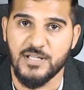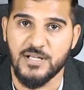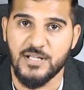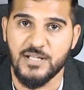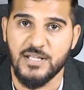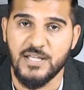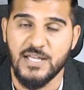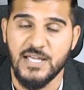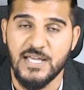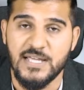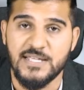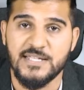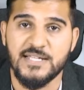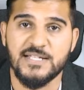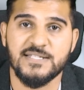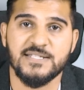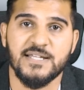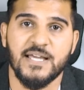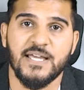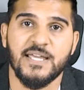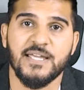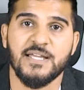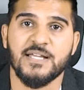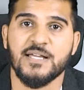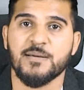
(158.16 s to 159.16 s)
करें या
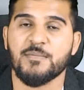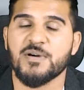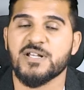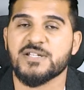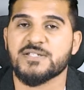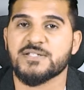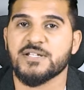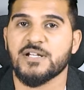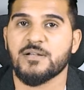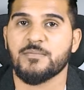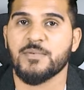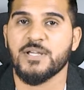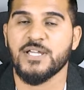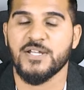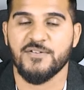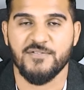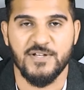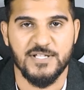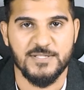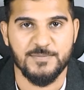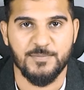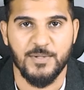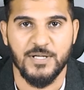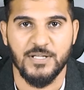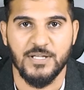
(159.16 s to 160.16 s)
चाहे कमर्शियल में
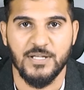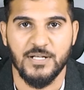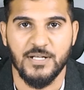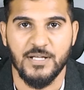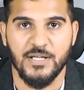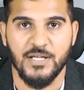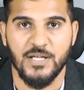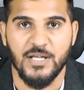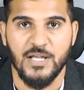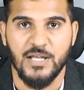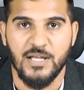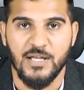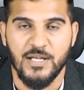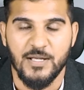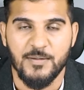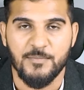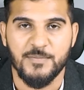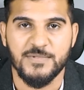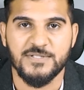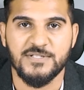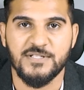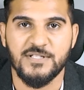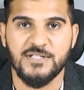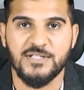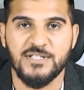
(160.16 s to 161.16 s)
इन्वेस्टमेंट करें
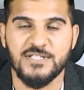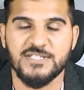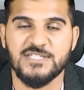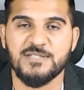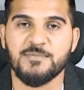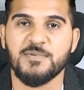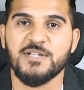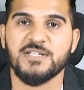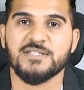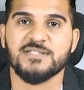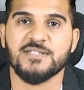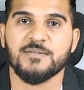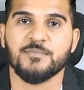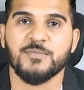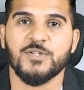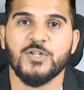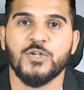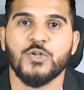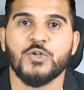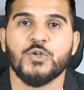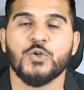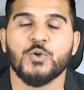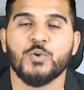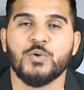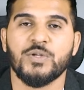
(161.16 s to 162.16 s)
मजीद किसी भी किस्म
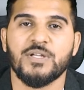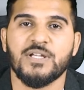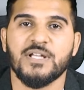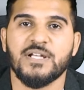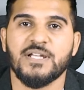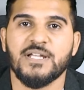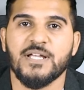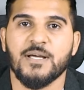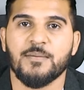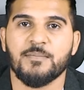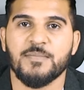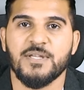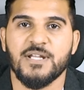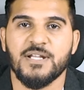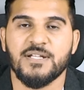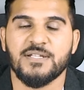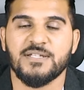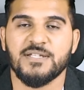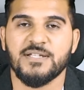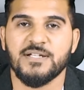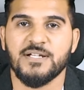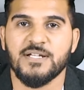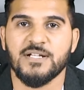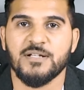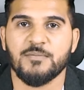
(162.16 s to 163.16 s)
की क्यूरी के लिए आप मेरे
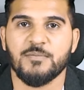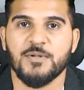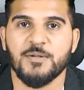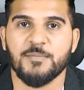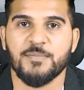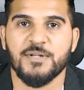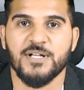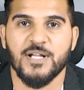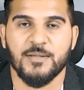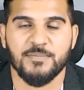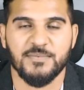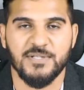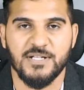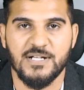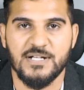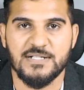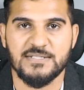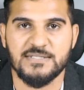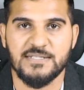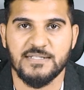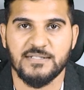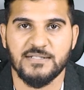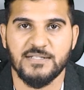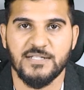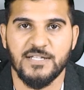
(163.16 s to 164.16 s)
दिए गए नंबर पर रबा कर
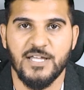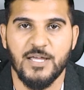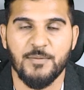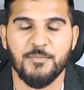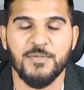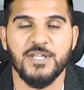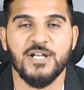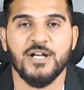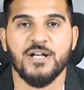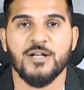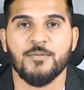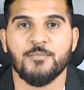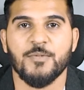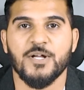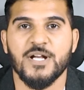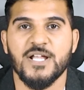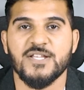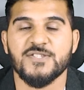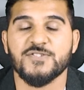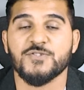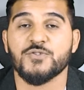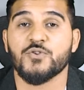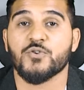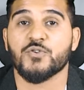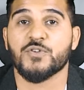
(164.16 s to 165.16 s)
सकते हैं मेरा नंबर
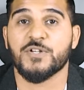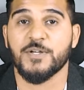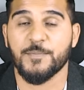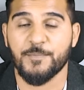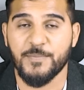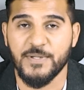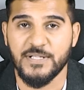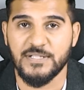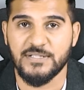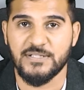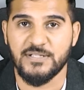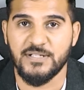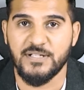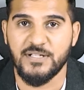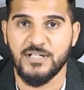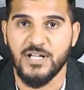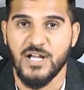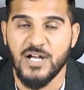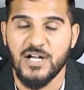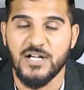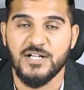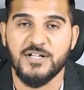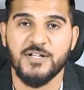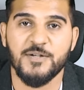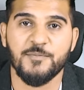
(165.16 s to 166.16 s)
है जीरो ट्रिपल थ्री
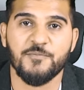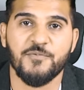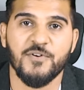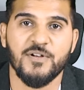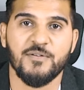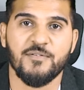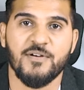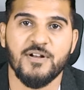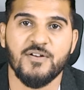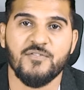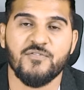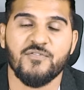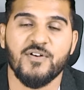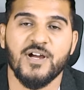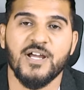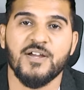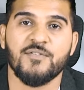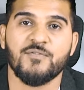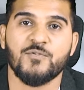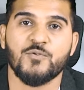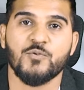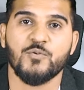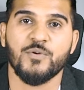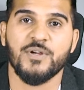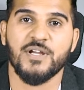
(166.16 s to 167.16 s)
ट्रिपल वन
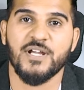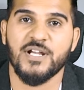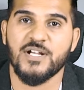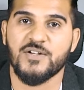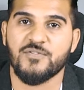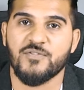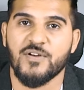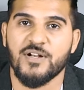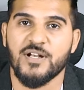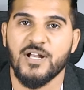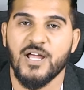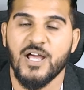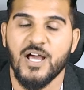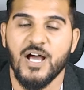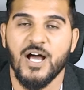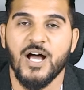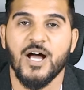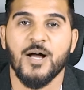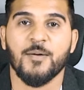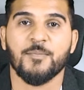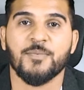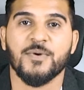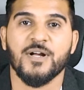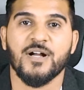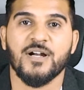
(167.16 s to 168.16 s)
फाइव टू एट वन
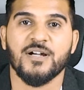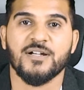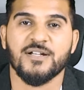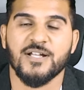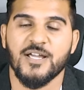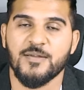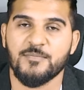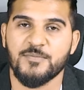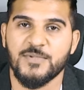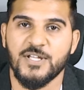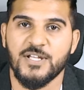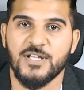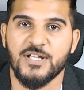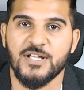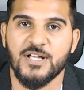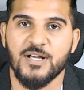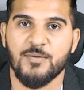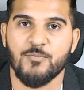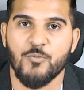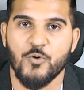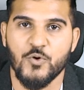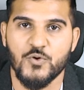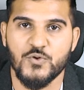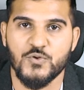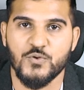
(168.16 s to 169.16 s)
आपका टाइम देने
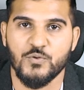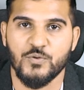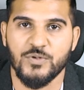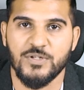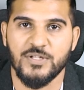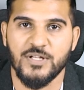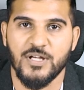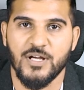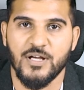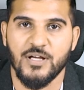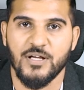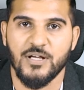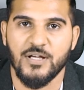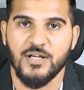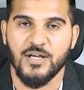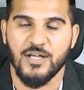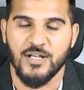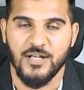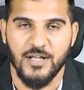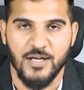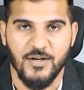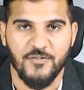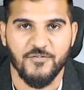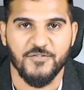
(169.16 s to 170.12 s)
का बहुत शुक्रिया अल्लाह